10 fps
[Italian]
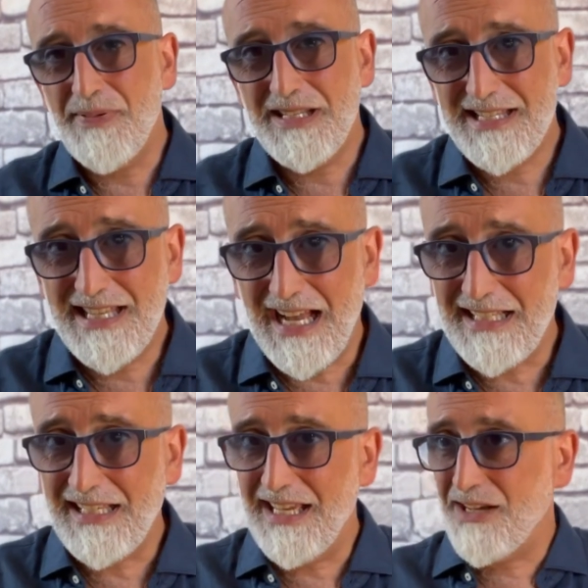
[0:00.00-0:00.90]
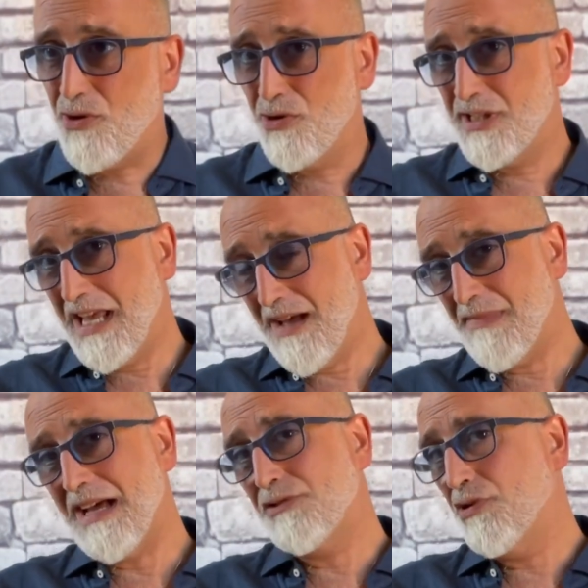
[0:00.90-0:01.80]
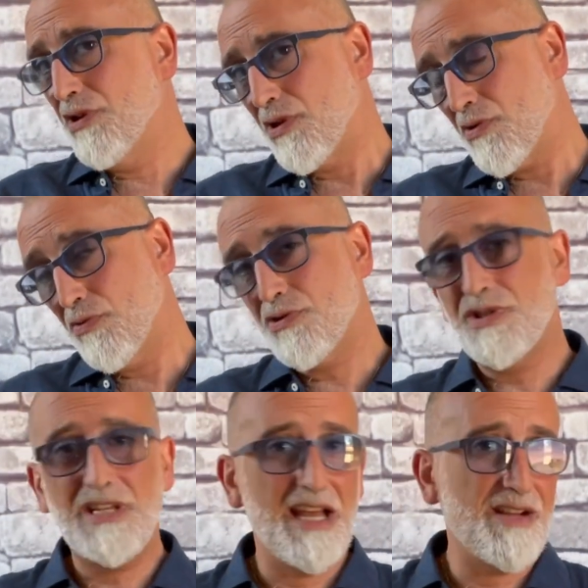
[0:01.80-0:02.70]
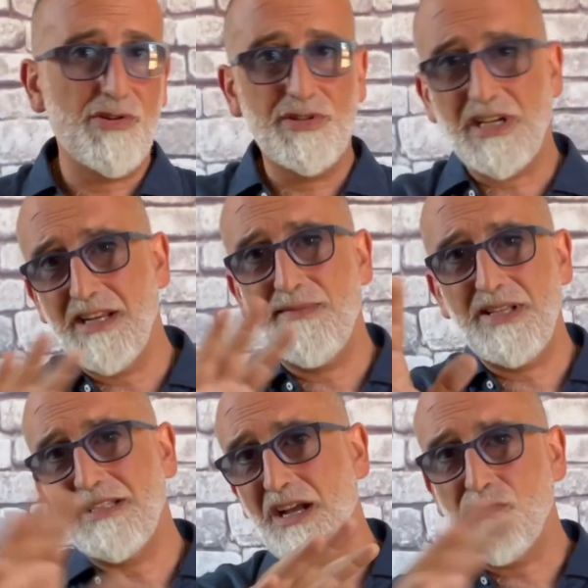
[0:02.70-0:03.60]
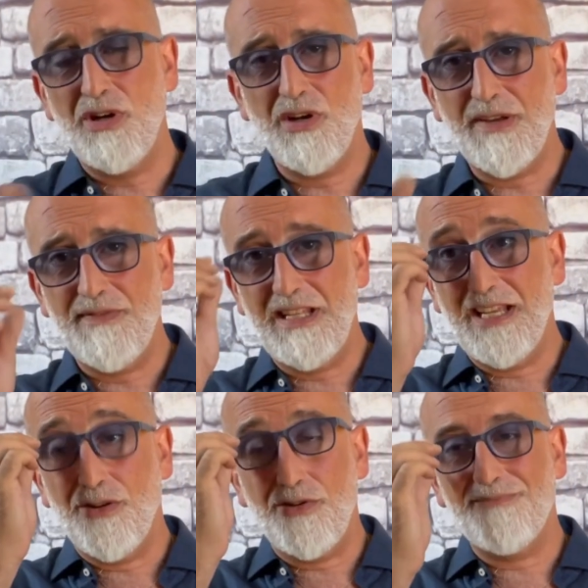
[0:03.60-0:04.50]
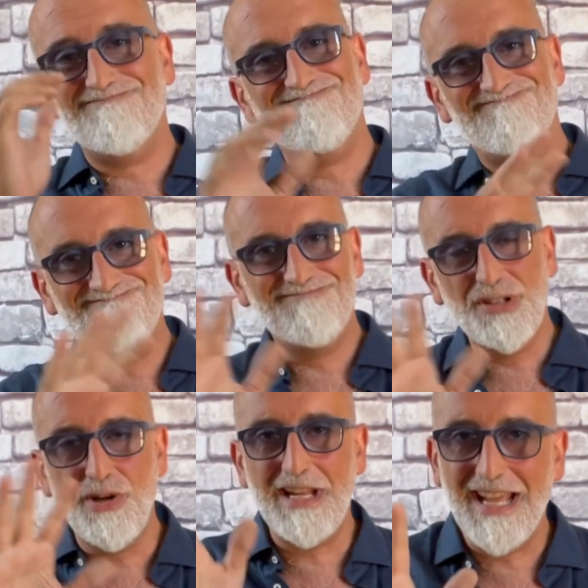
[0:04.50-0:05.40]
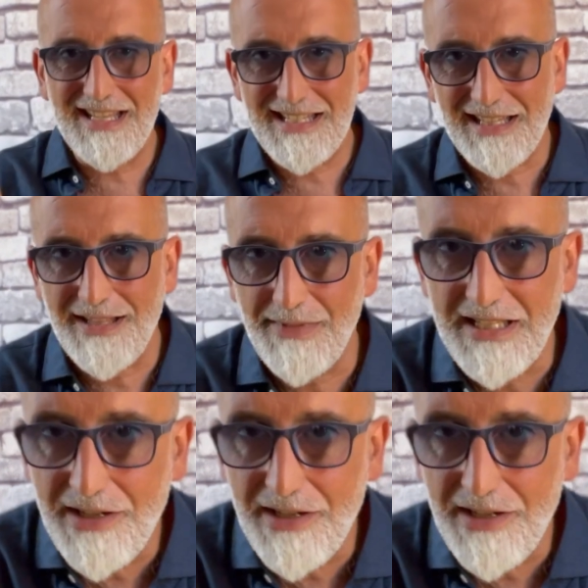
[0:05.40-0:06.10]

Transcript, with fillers: pensate, così amato in Russia, contrariamente a quello che vi dicono, non è esattamente